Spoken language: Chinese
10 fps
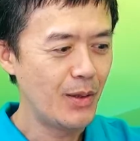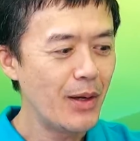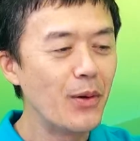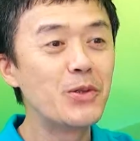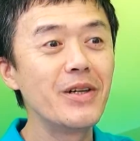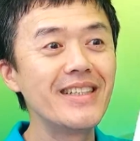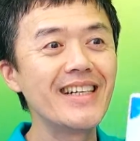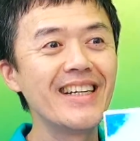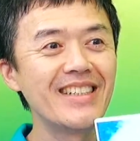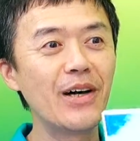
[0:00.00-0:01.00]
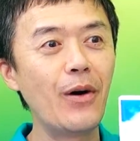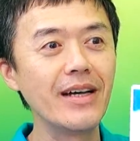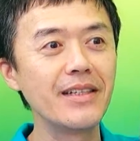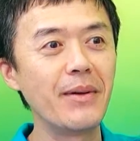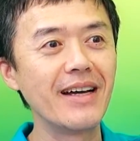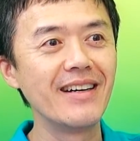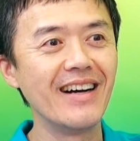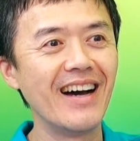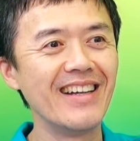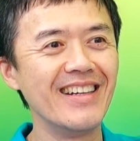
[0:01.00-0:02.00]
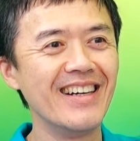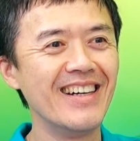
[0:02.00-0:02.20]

对我说这个这个花色蛮可爱的，